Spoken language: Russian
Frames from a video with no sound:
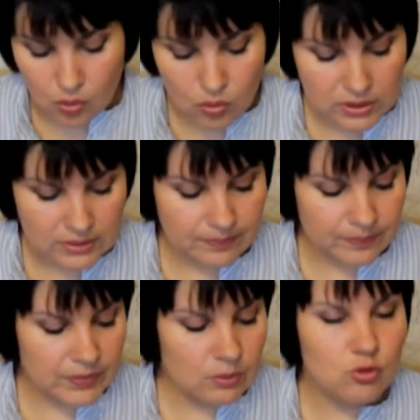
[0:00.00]
он
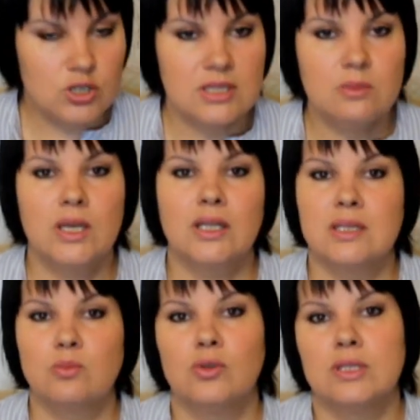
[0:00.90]
может смело
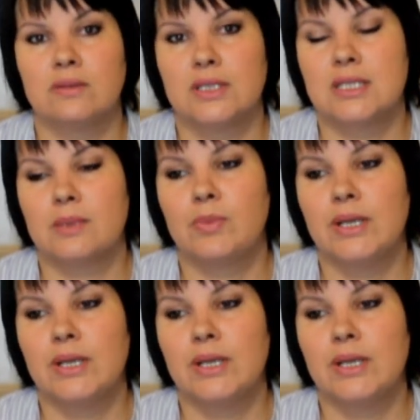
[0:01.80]
использоваться